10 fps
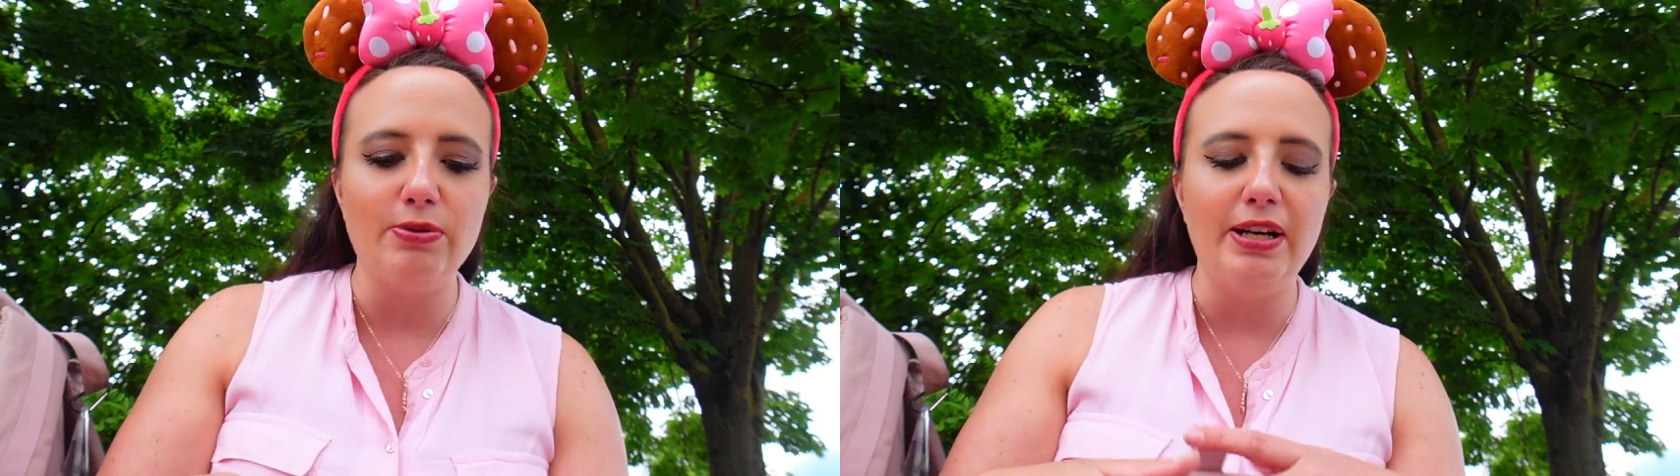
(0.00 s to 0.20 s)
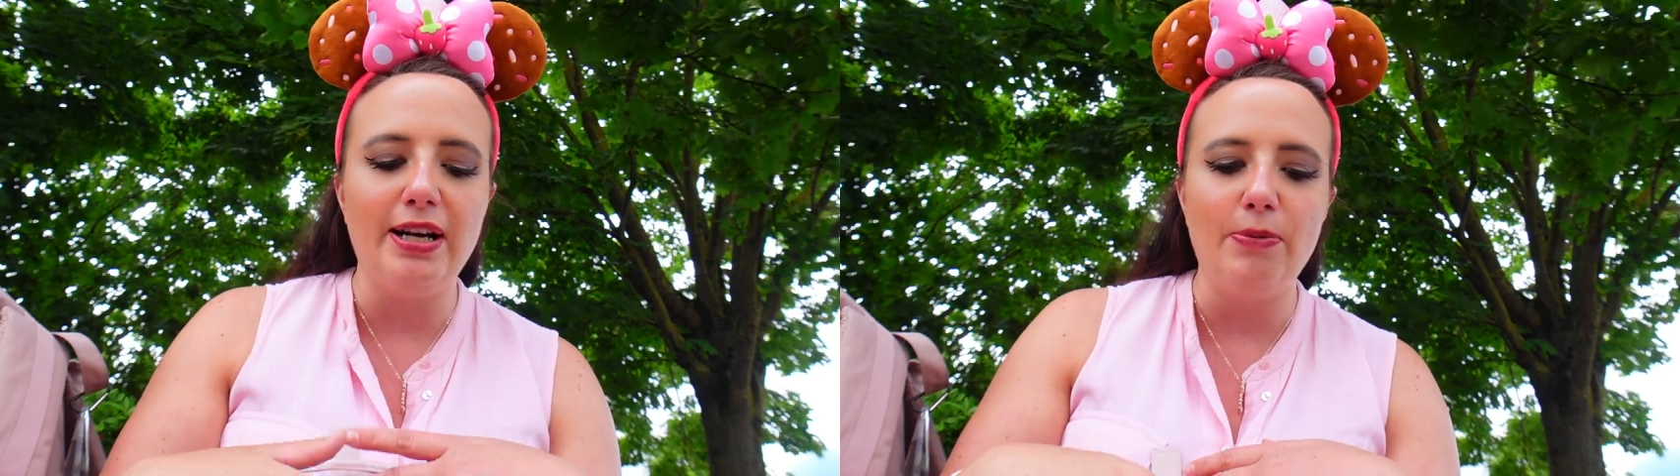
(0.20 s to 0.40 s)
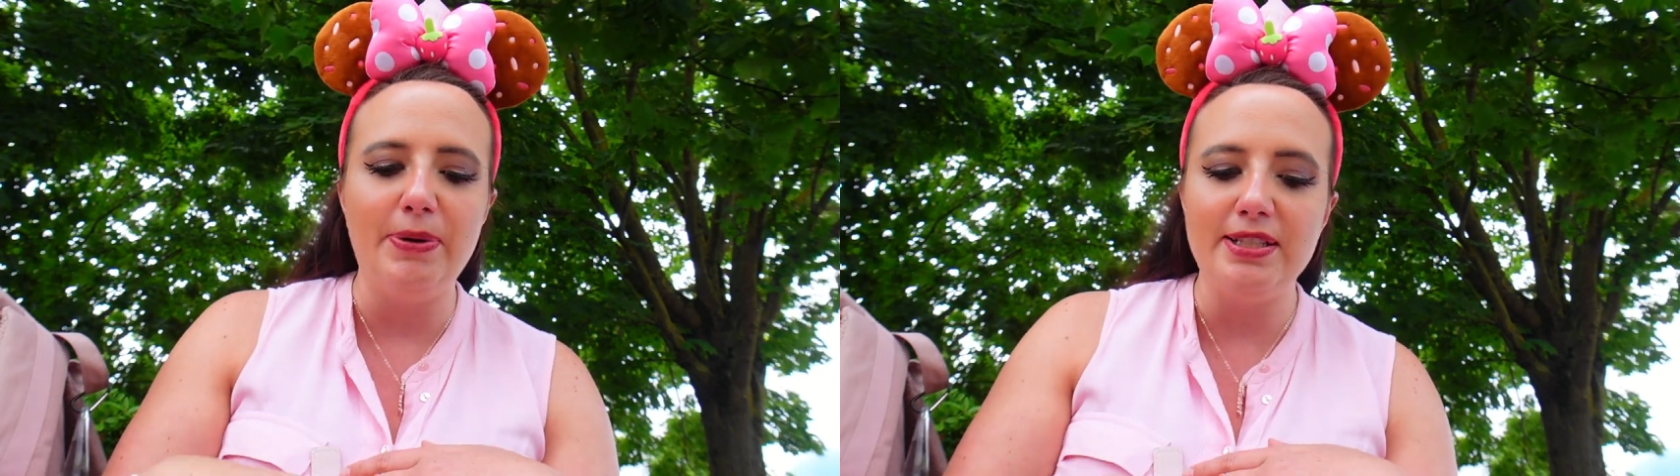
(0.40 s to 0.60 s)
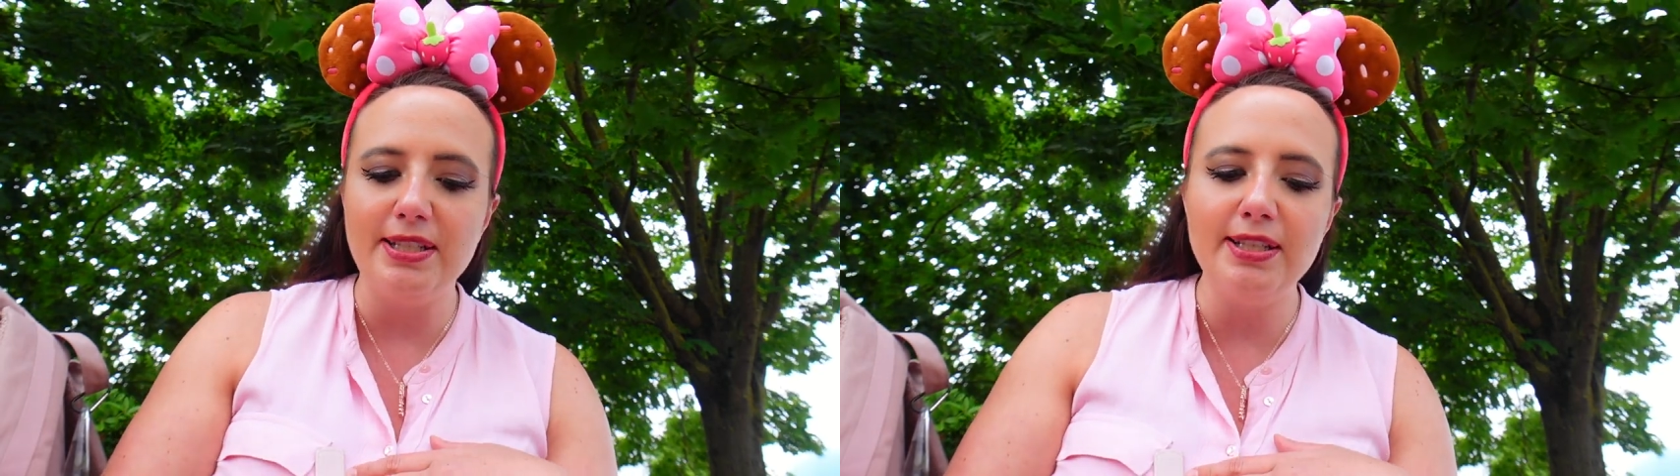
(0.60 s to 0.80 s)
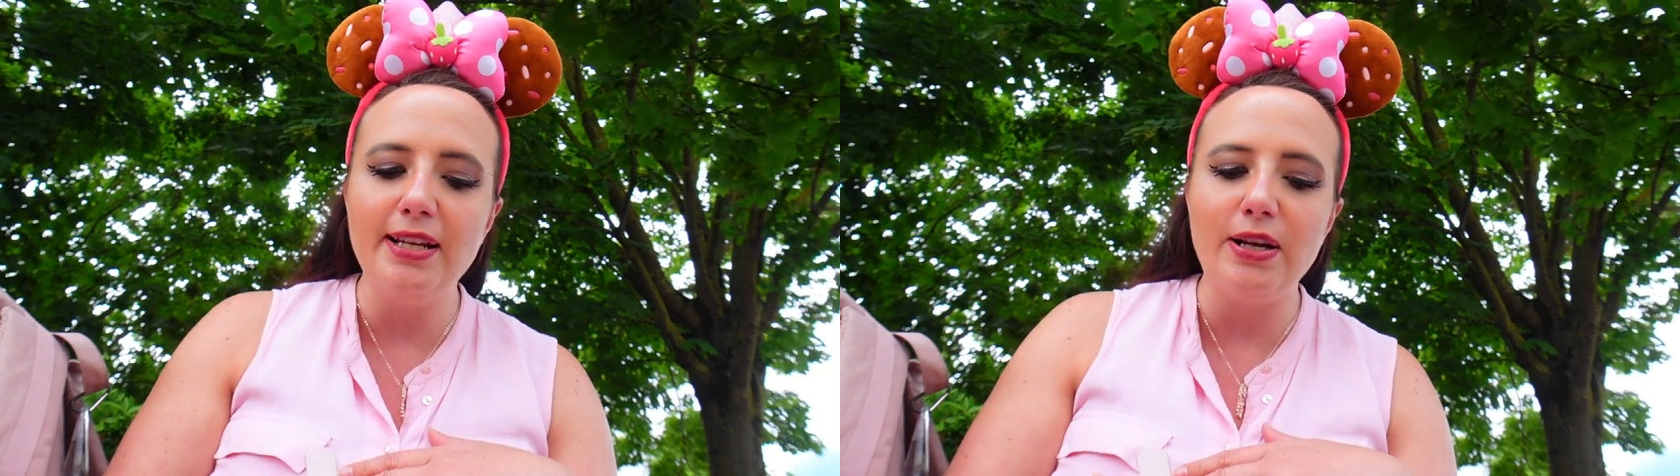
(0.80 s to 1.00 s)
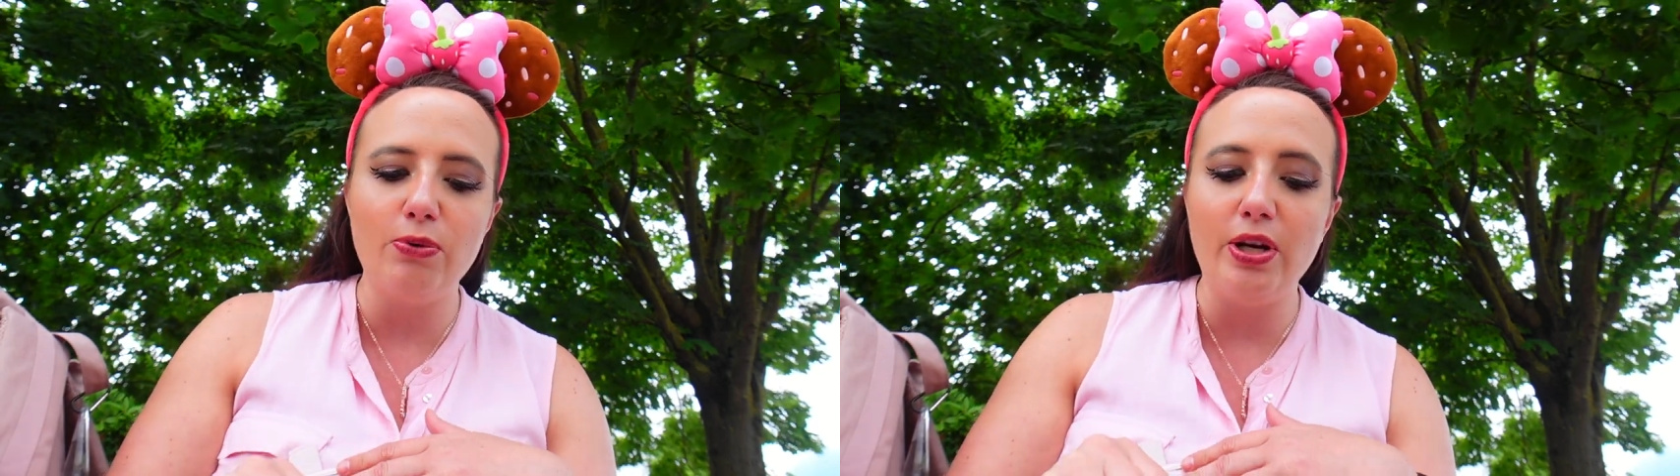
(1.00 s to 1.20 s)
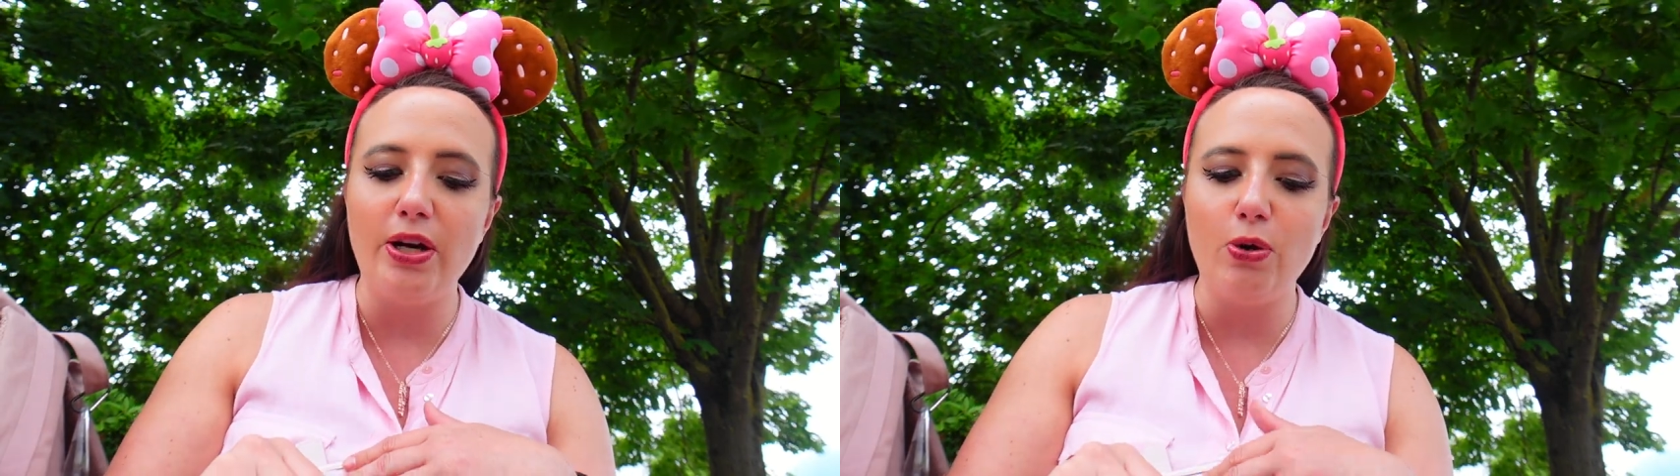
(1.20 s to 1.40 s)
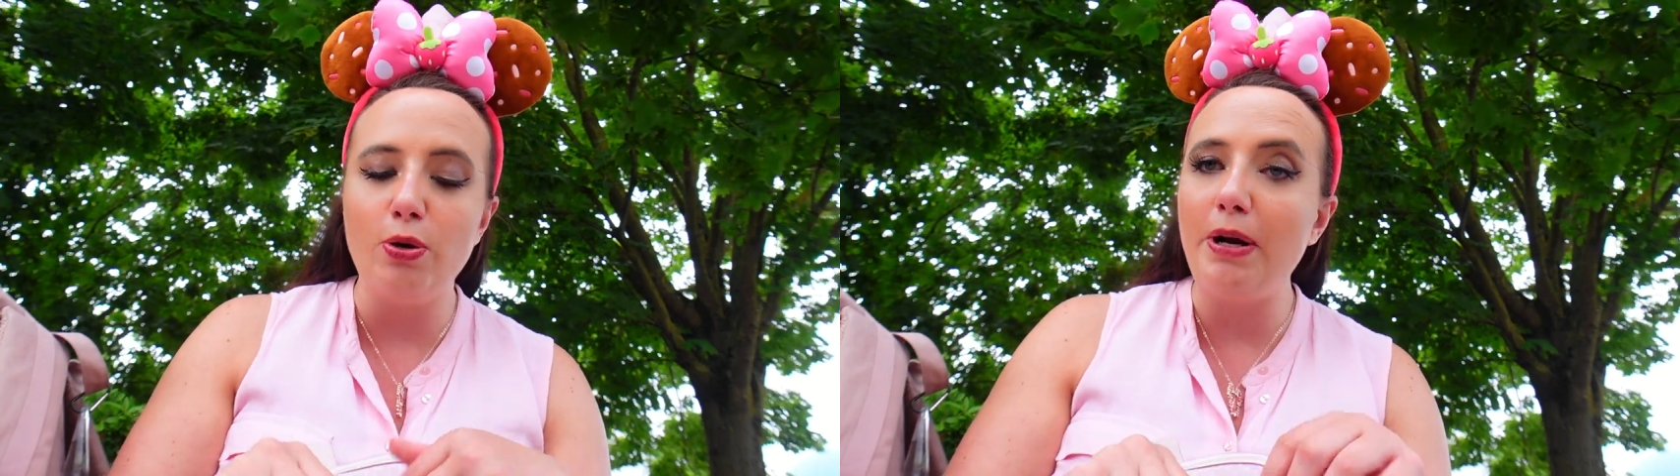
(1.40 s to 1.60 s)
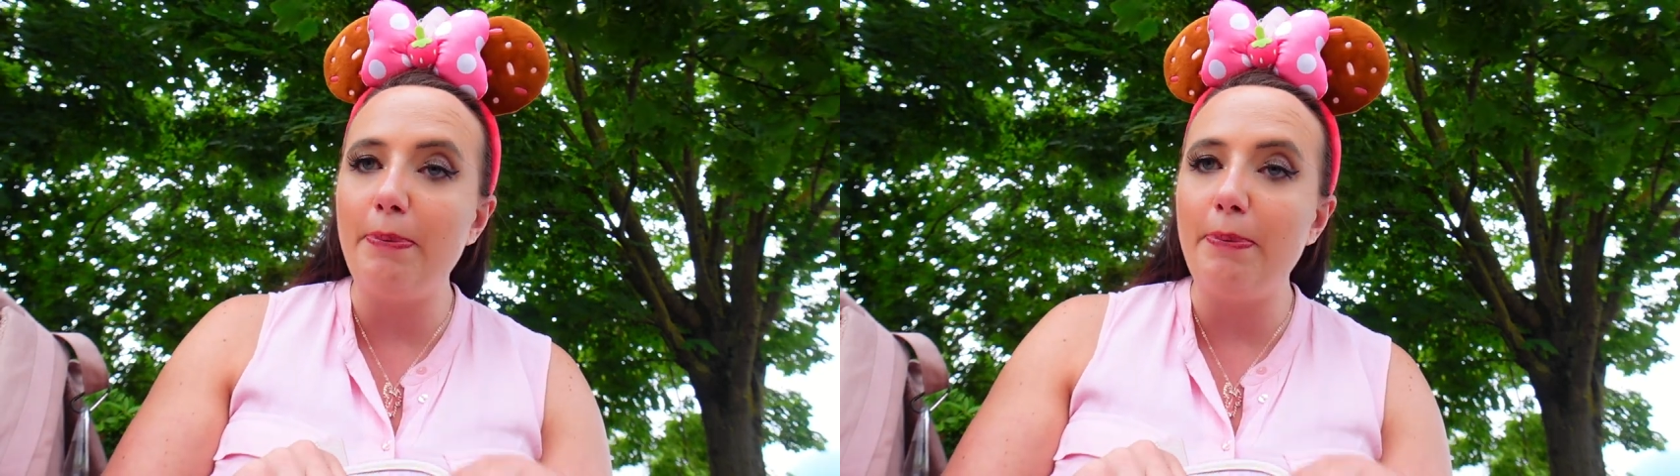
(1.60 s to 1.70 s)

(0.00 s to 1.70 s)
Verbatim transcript: egal ob jetzt Disneyland oder Europa